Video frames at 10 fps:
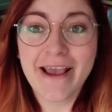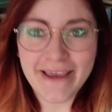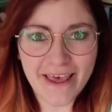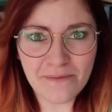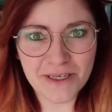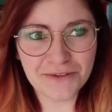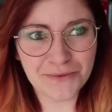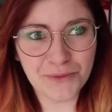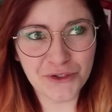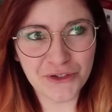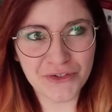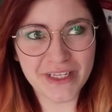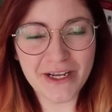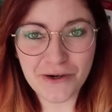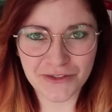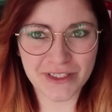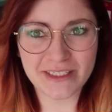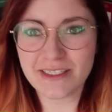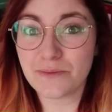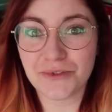y además un montón de
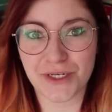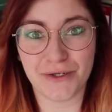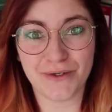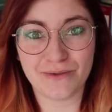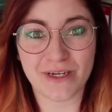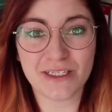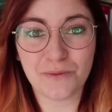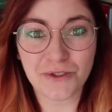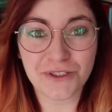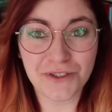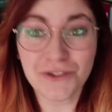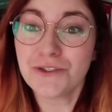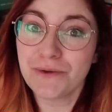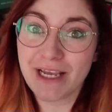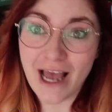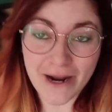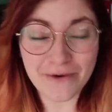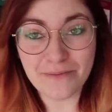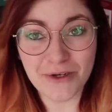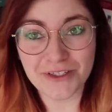cosas que pusieron en una exposición sobre
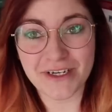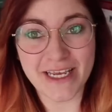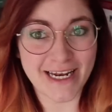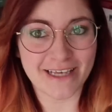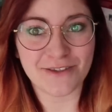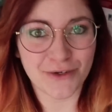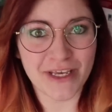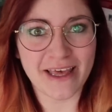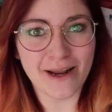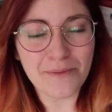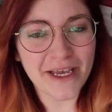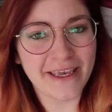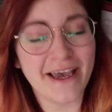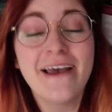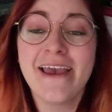Harry Potter y la historia de la magia